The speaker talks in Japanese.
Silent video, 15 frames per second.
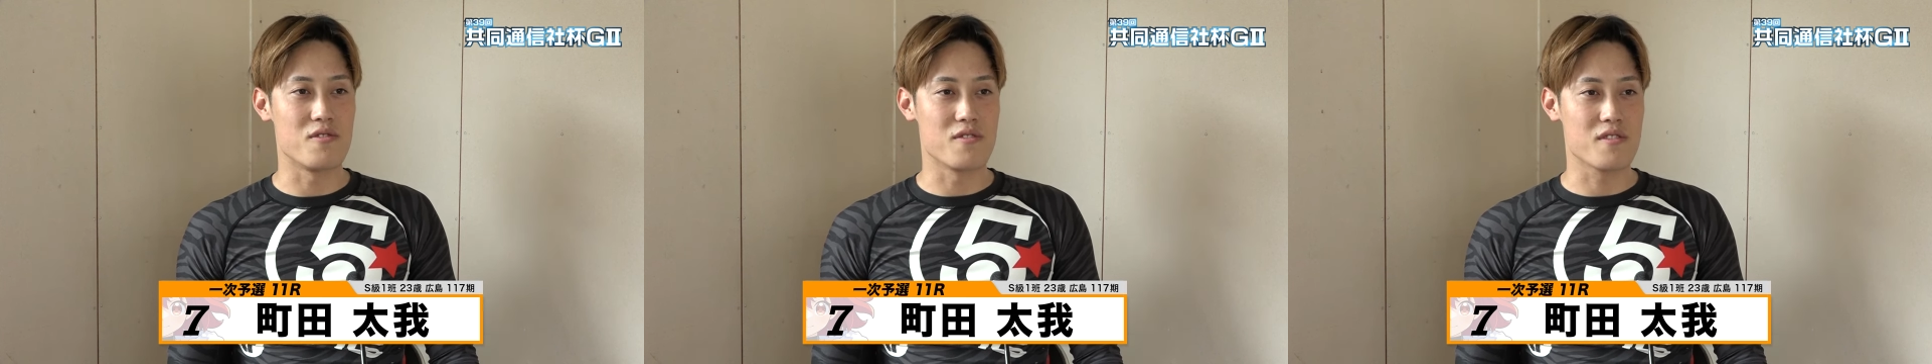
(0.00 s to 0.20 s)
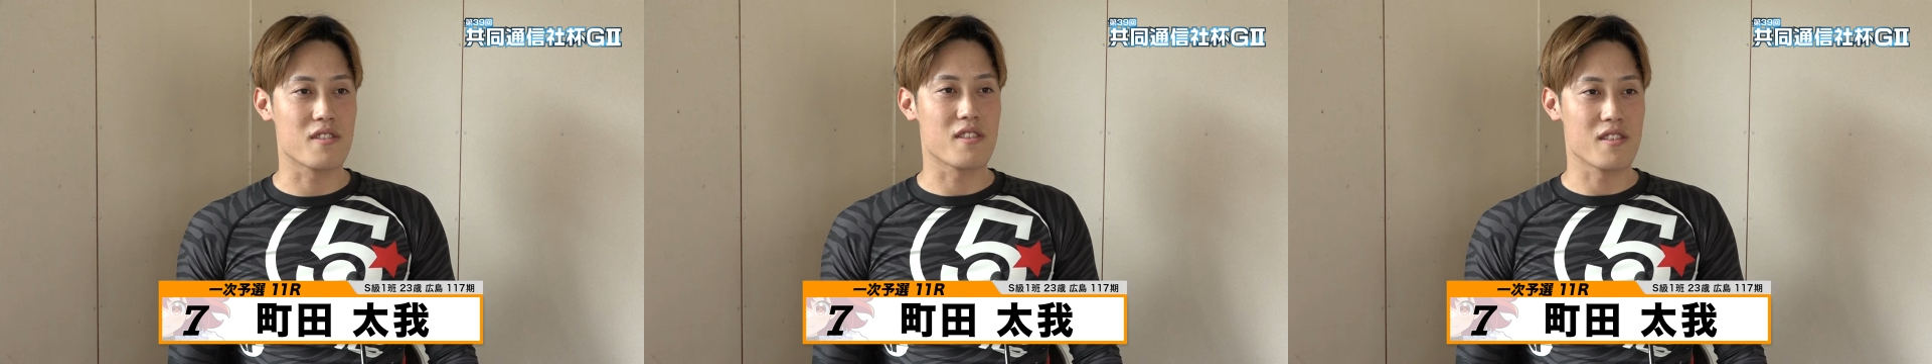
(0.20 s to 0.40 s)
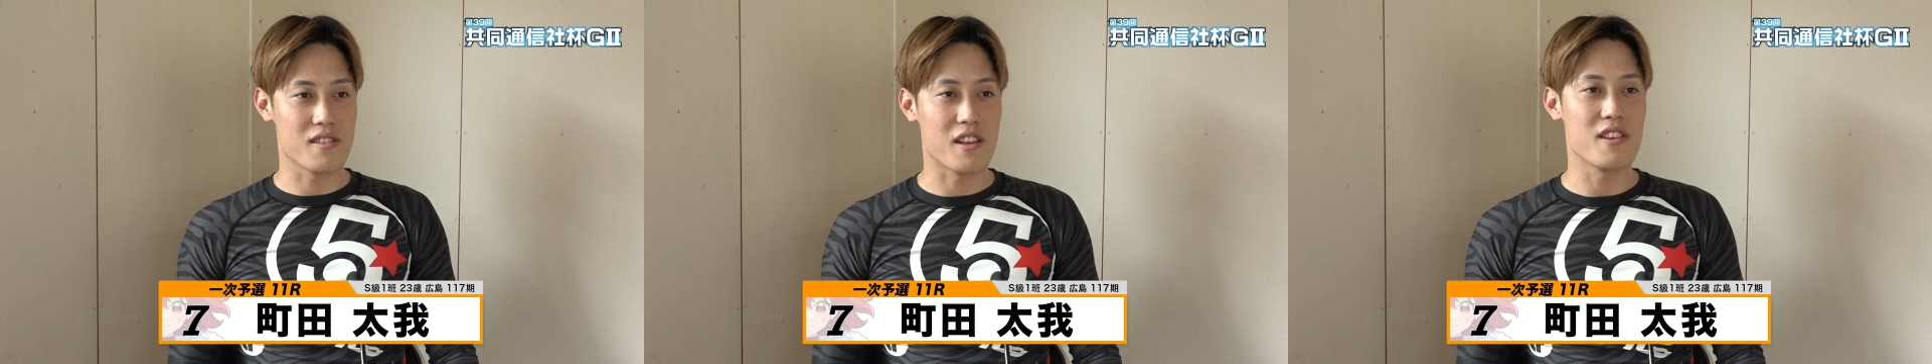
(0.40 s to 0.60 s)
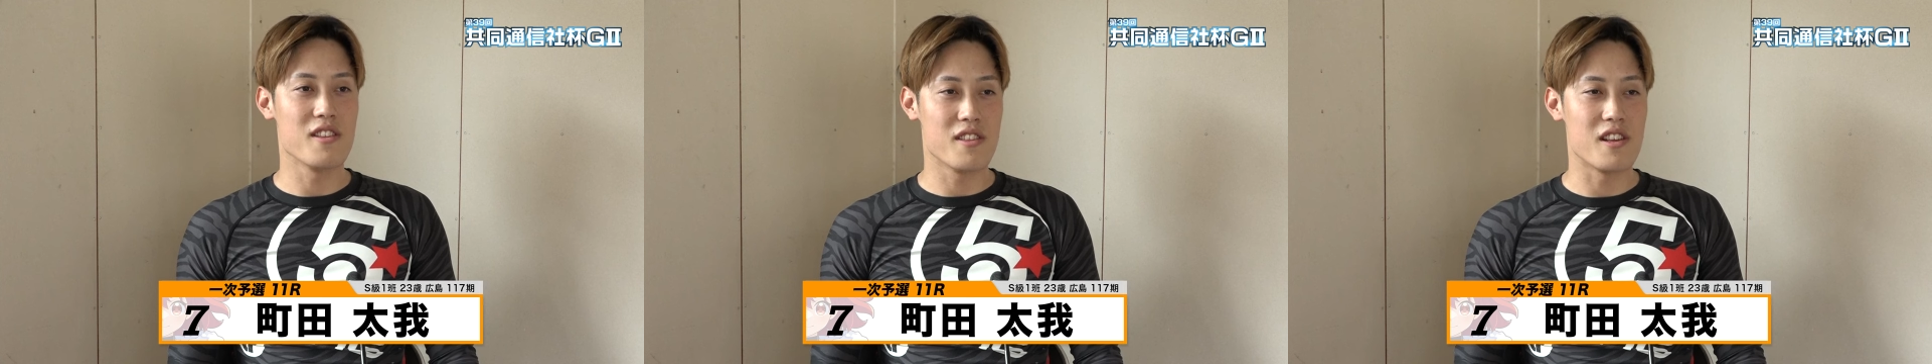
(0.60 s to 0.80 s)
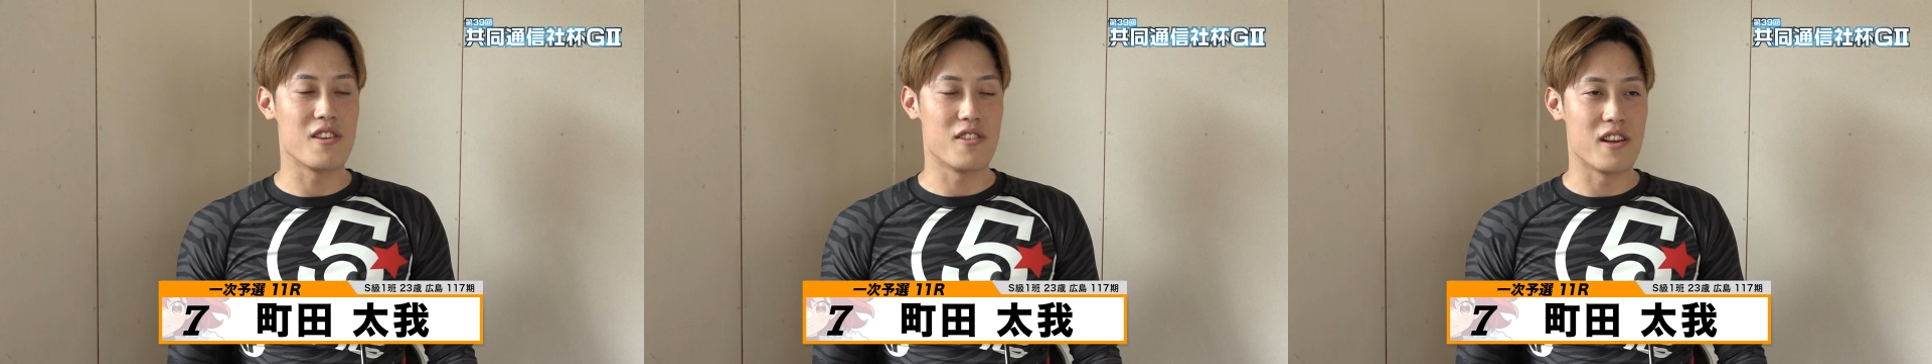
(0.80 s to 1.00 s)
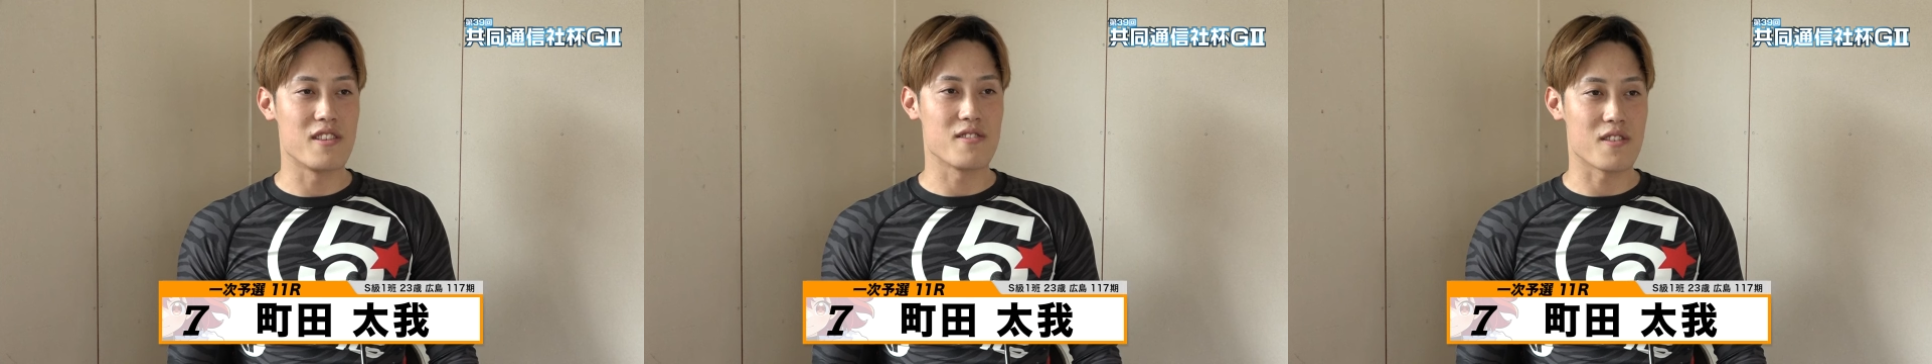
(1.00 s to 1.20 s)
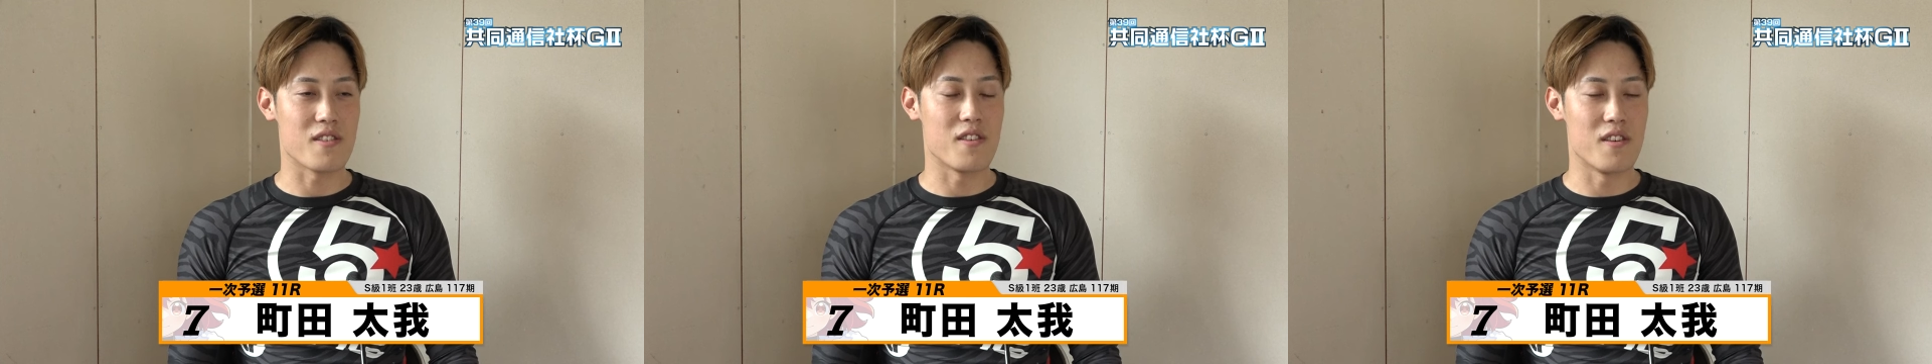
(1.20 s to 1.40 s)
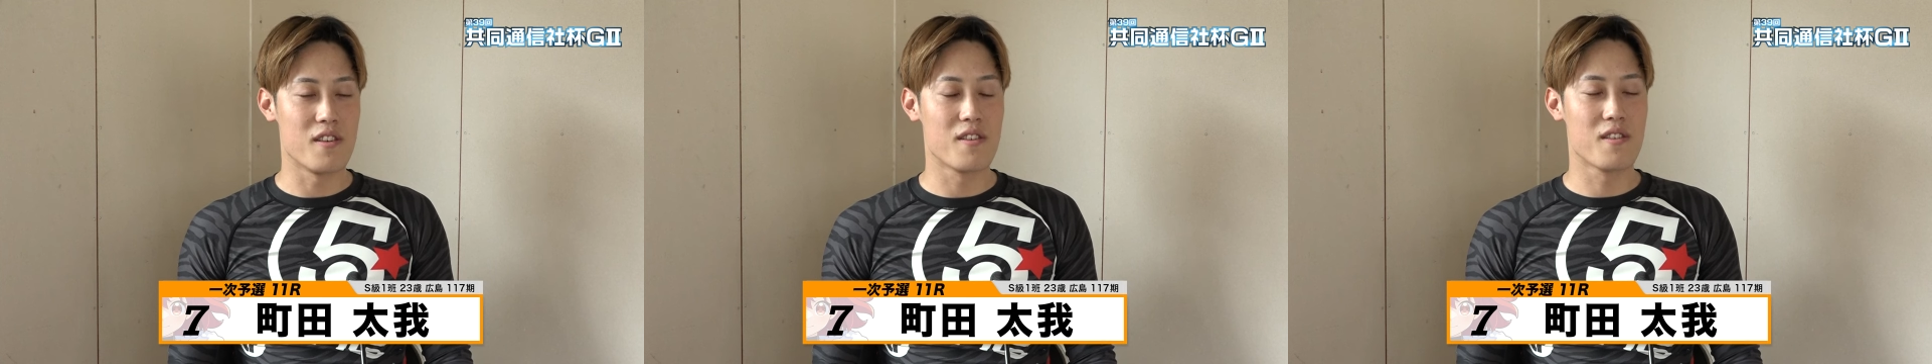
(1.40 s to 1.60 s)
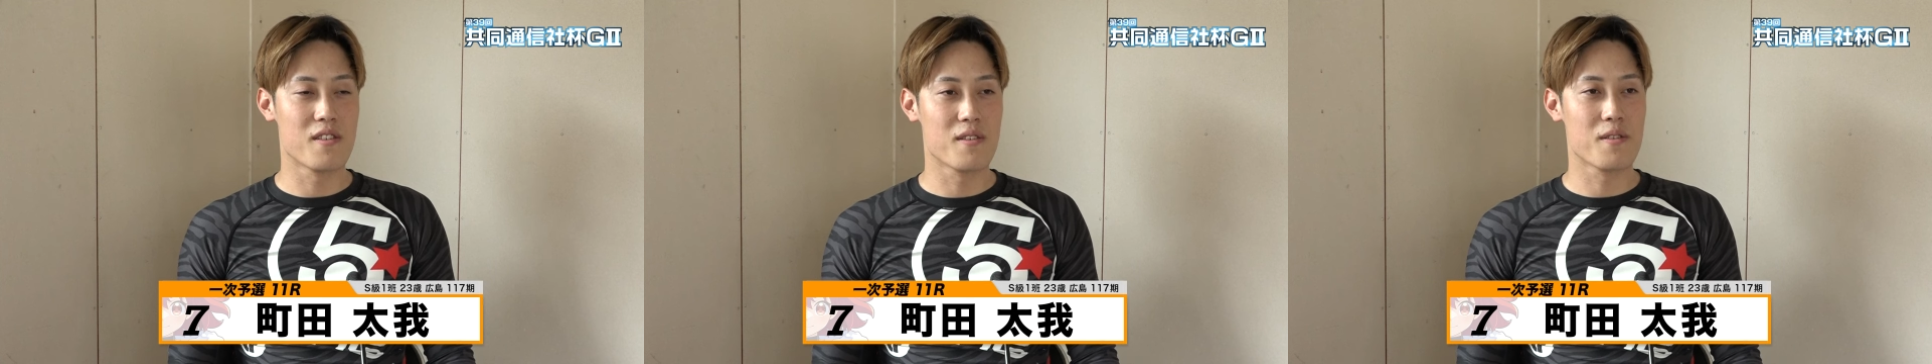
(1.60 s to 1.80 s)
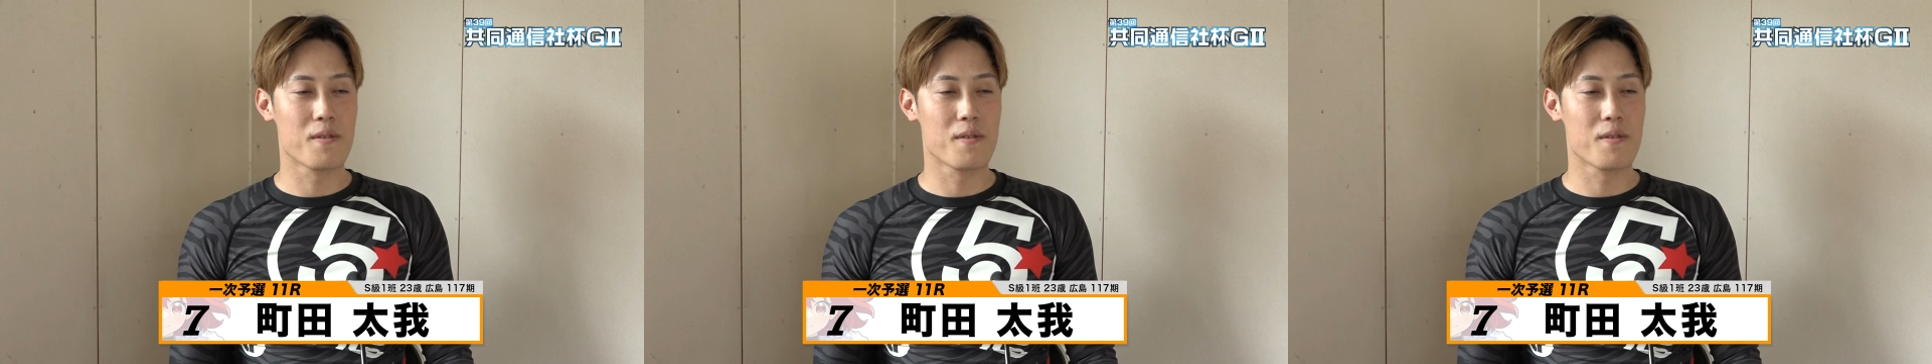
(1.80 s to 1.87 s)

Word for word: できてできてぐらいですかね。うん。